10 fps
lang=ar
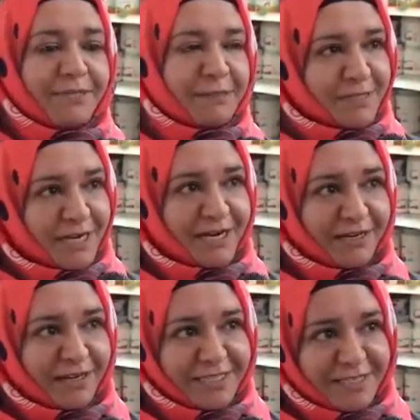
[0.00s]
بس بصراحة
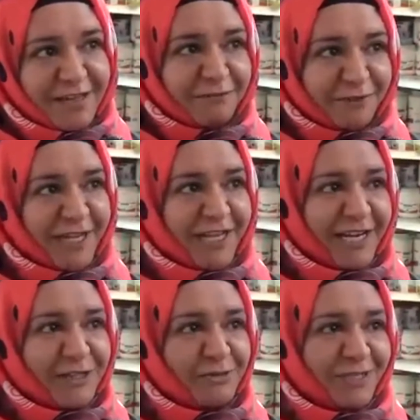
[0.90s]
الأسعار فيها
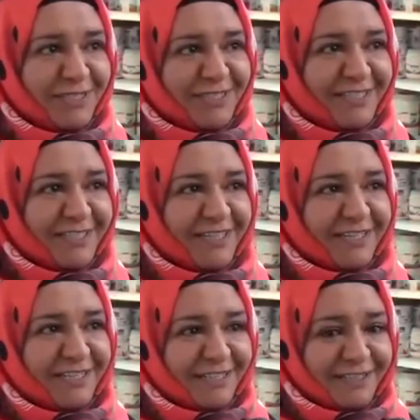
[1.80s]
غلاء شوي
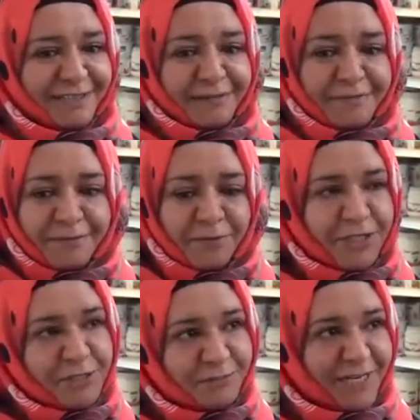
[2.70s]
يعني
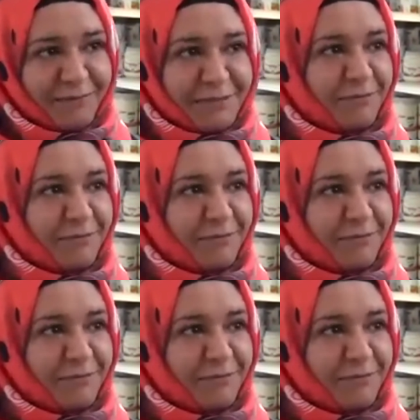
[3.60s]
كل شيء بيغلى